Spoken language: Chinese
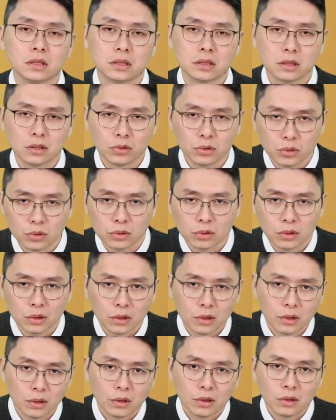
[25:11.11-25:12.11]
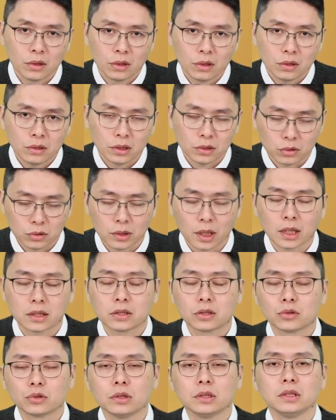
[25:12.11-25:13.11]
资讯。也祝大家
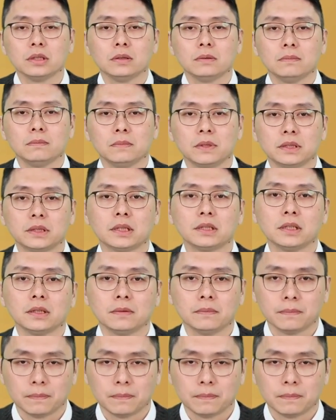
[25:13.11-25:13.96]
操顺利，明天再见。